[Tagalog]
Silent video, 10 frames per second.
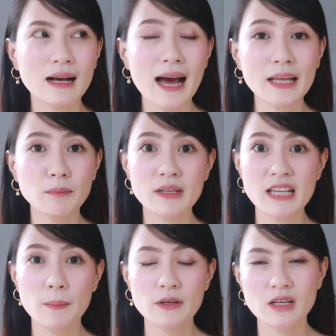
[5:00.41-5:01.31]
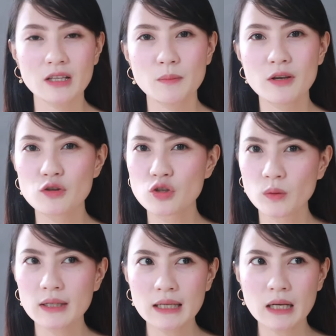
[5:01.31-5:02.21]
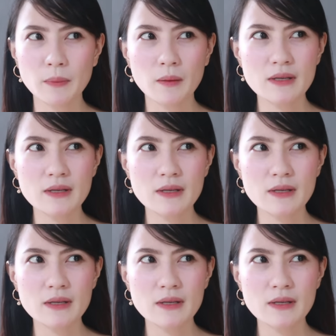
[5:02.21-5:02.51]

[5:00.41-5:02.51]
Kahit basa pa siya, di ba usually kapag